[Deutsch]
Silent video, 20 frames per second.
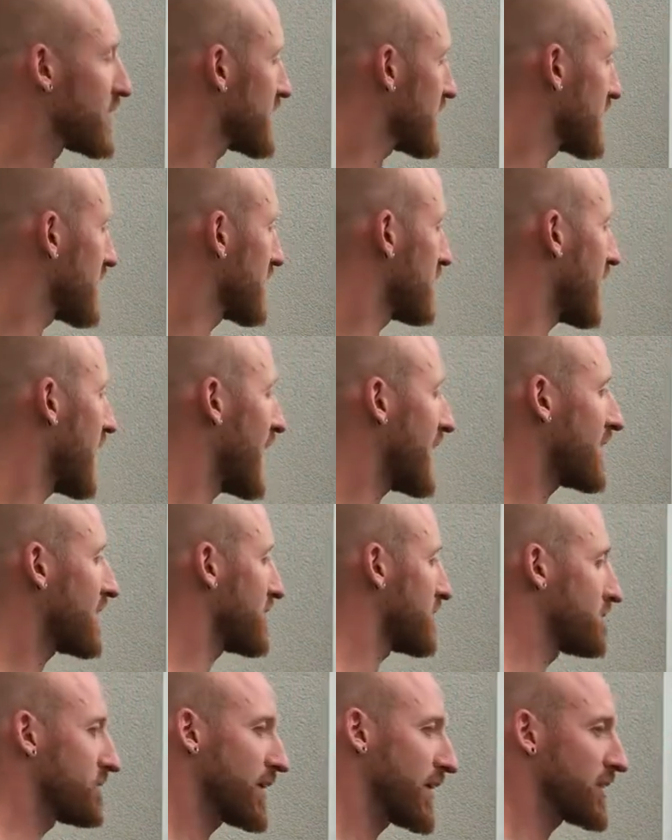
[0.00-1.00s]
wenn dir
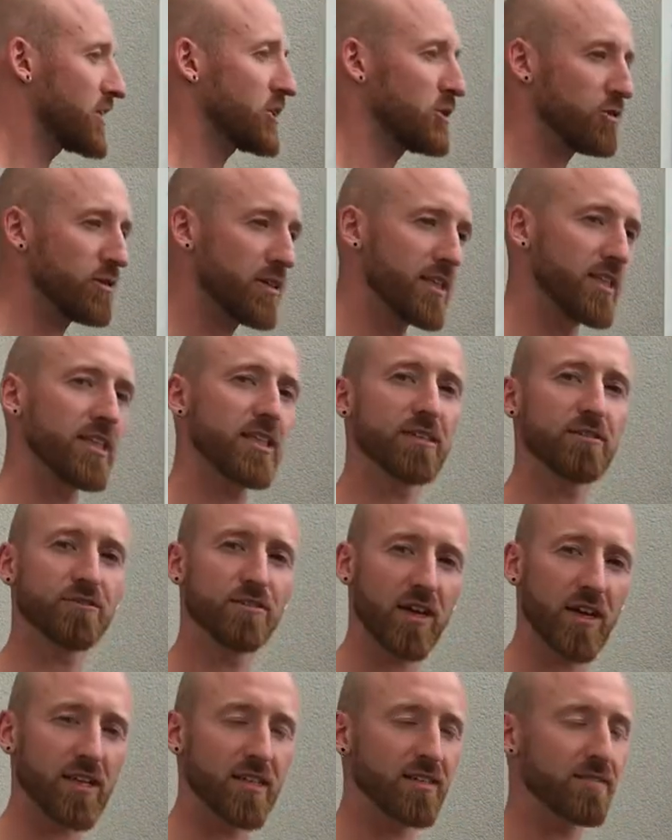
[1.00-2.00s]
eine Kategorie nicht
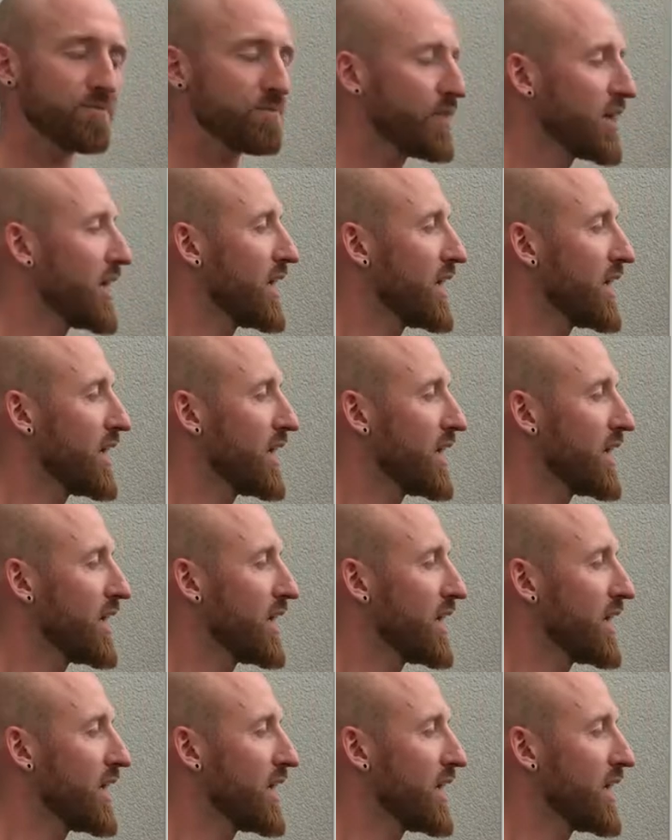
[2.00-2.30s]
gefällt.